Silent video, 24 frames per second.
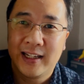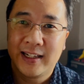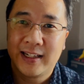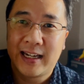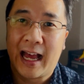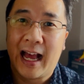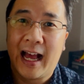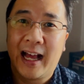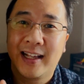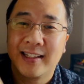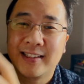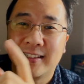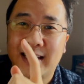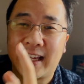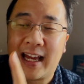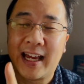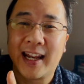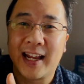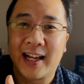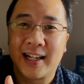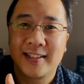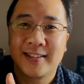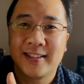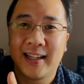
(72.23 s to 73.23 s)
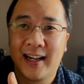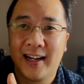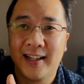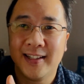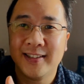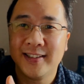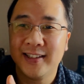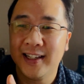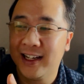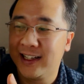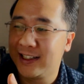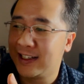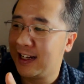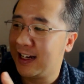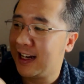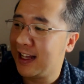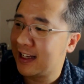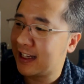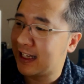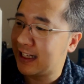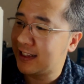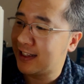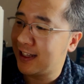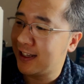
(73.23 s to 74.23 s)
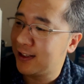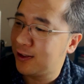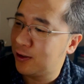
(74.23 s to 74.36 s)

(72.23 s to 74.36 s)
Nah, sekarang challenge-nya adalah kita